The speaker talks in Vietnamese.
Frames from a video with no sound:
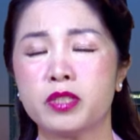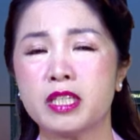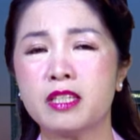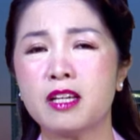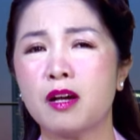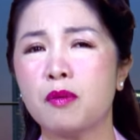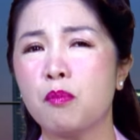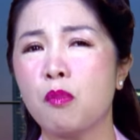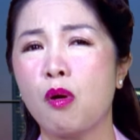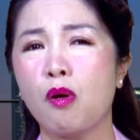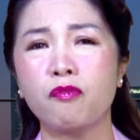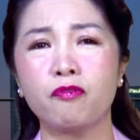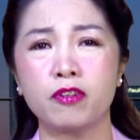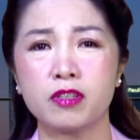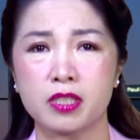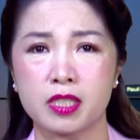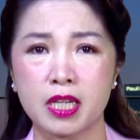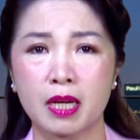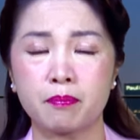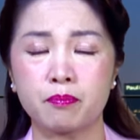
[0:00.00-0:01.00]
chỉ cần một
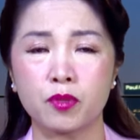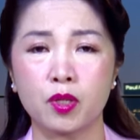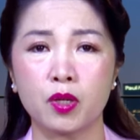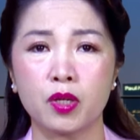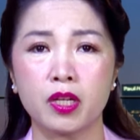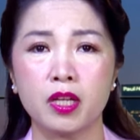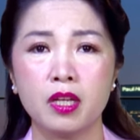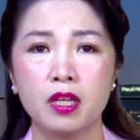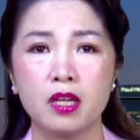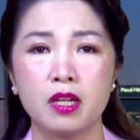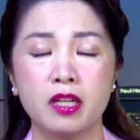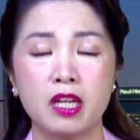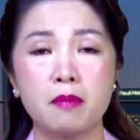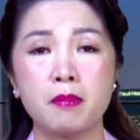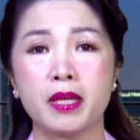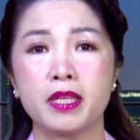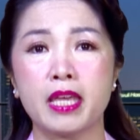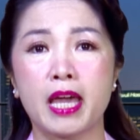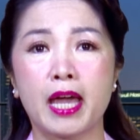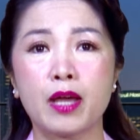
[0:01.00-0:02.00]
5% thôi để
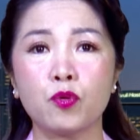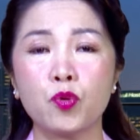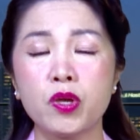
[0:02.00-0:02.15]
mà giải